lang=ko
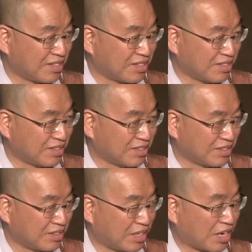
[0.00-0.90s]
어?
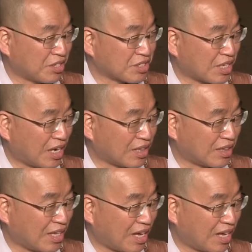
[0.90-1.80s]
내가
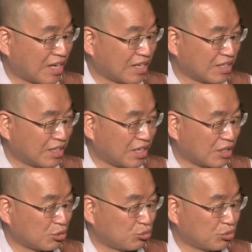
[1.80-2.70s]
헛살았다.
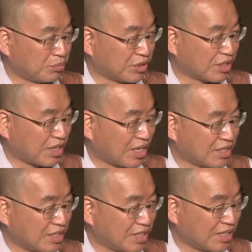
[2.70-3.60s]
아이고 죽으면
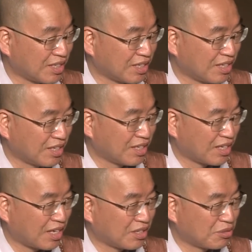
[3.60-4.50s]
어떡하지?
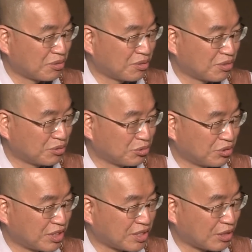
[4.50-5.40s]
아이고
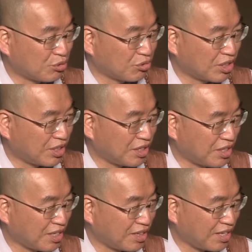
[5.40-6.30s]
죽을 때 잘 죽어야 될
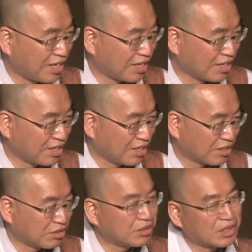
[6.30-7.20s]
텐데
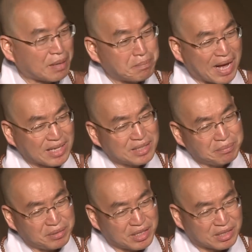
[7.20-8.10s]
그런 걸 다
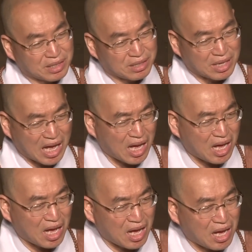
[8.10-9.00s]
망념이라 그래요.
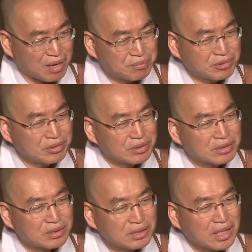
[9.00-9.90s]
아무
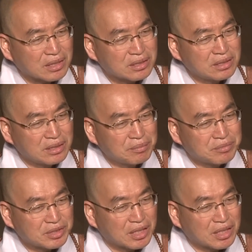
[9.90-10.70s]
그냥 쓸데없는